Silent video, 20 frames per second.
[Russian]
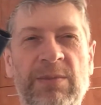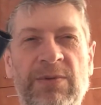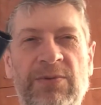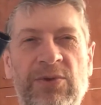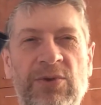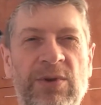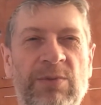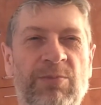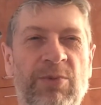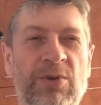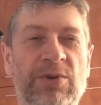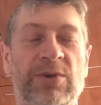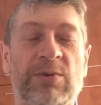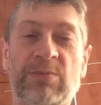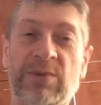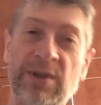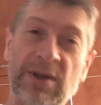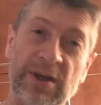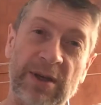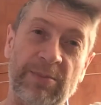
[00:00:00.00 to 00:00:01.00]
мы все и
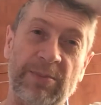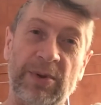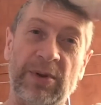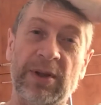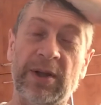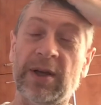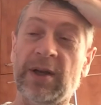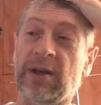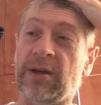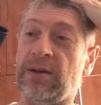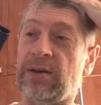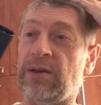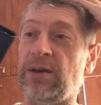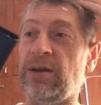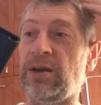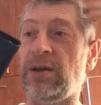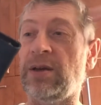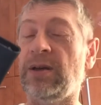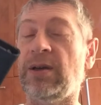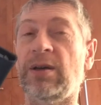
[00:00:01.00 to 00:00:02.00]
пользуемся Apple. И
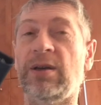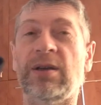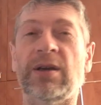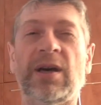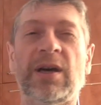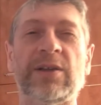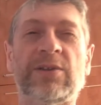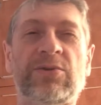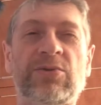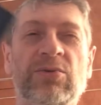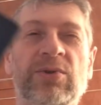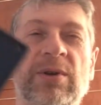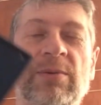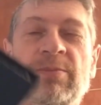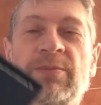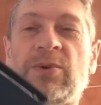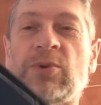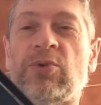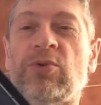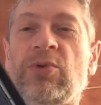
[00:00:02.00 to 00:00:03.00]
я отсюда
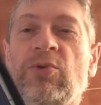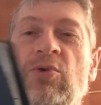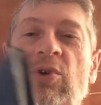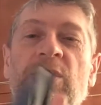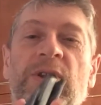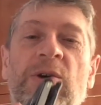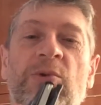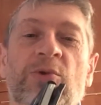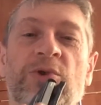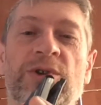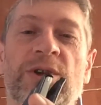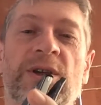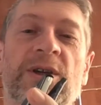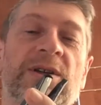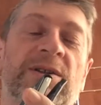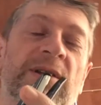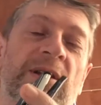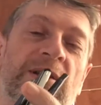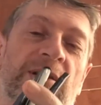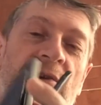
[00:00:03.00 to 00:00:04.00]
беру, и хоть наушники,
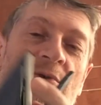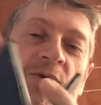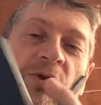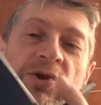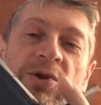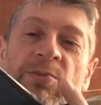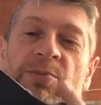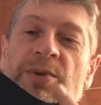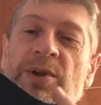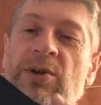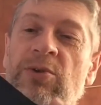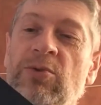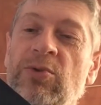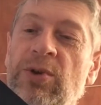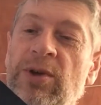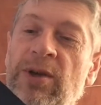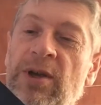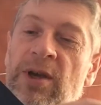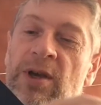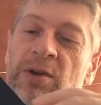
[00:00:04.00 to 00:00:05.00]
кстати, не очень
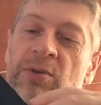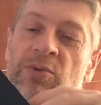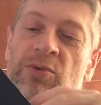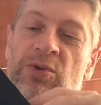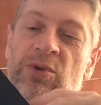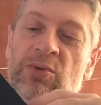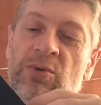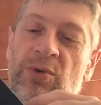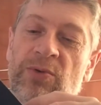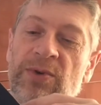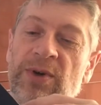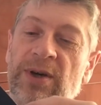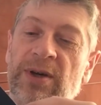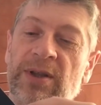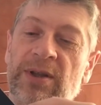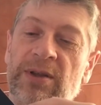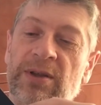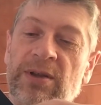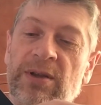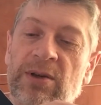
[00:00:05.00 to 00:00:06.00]
плохой у него
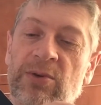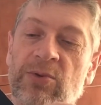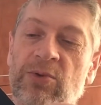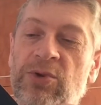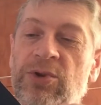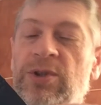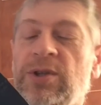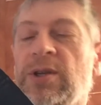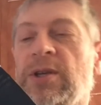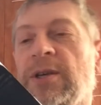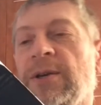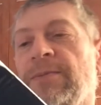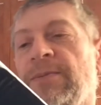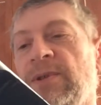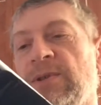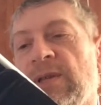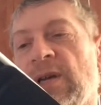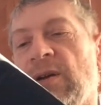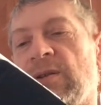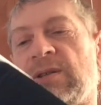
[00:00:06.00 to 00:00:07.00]
выход на наушники.
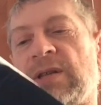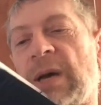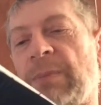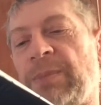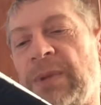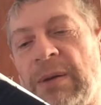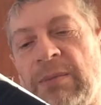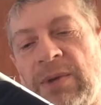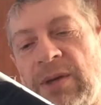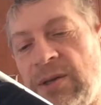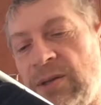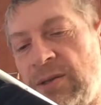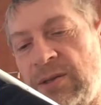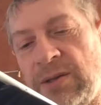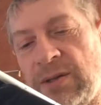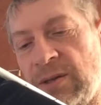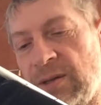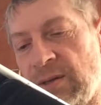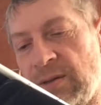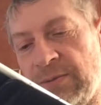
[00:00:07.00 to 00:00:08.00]
Не знаю, ЦАП там
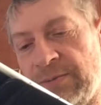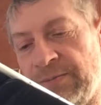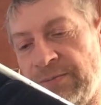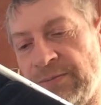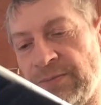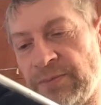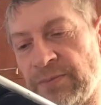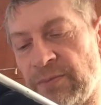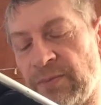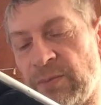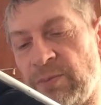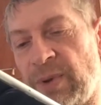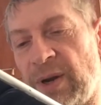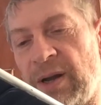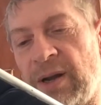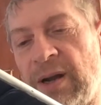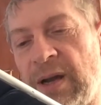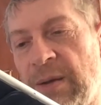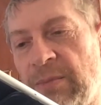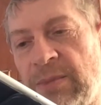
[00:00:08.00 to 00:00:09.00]
есть э,
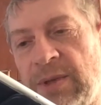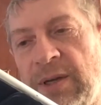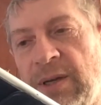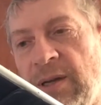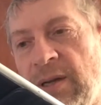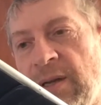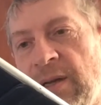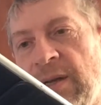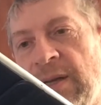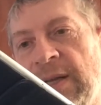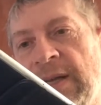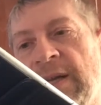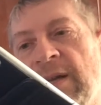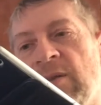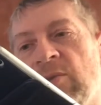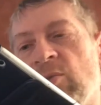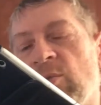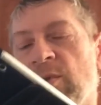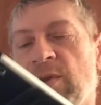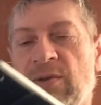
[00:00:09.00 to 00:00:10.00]
программный или,
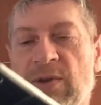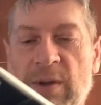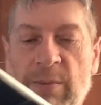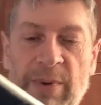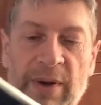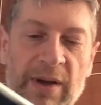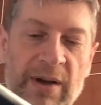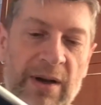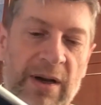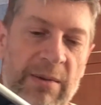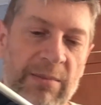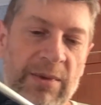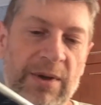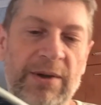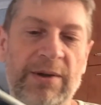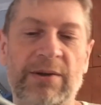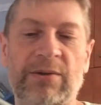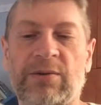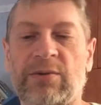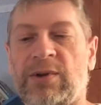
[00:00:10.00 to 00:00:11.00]
ну, наверное,
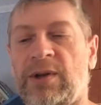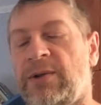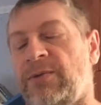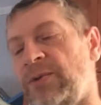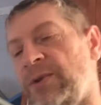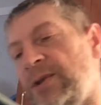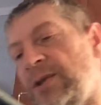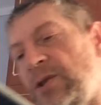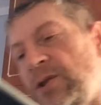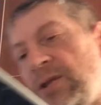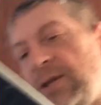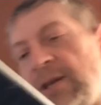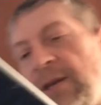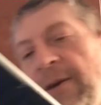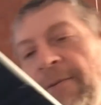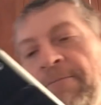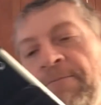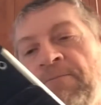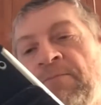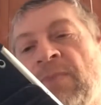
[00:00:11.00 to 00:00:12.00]
программный или
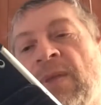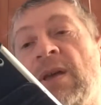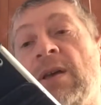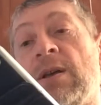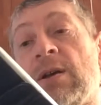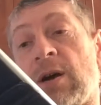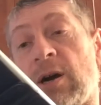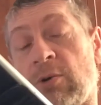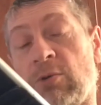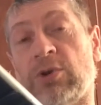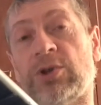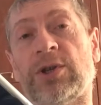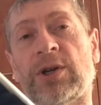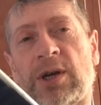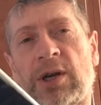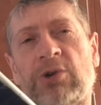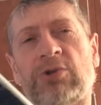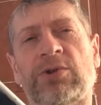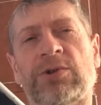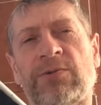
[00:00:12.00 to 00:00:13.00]
физический. Хорошие,
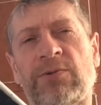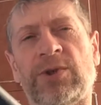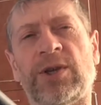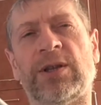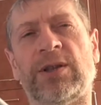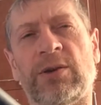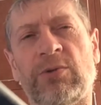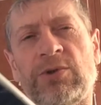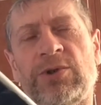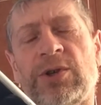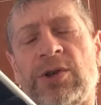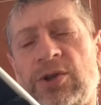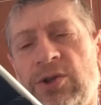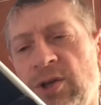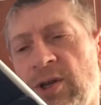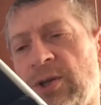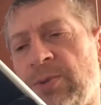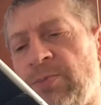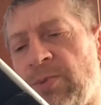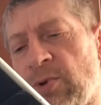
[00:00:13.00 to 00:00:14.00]
хорошо звучат наушники
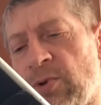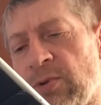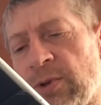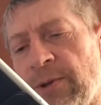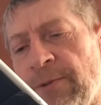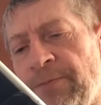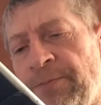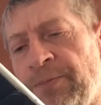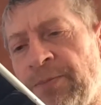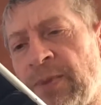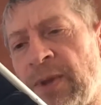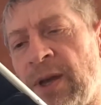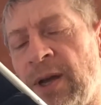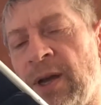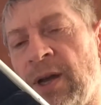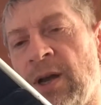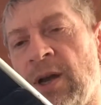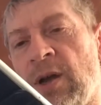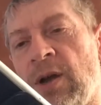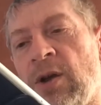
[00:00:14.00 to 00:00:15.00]
через провод.
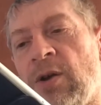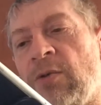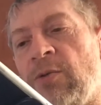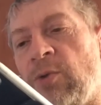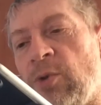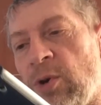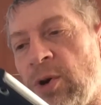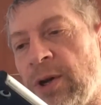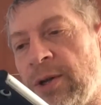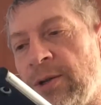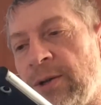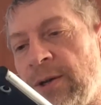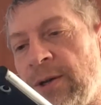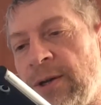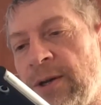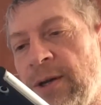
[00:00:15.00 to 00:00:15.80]
Вот.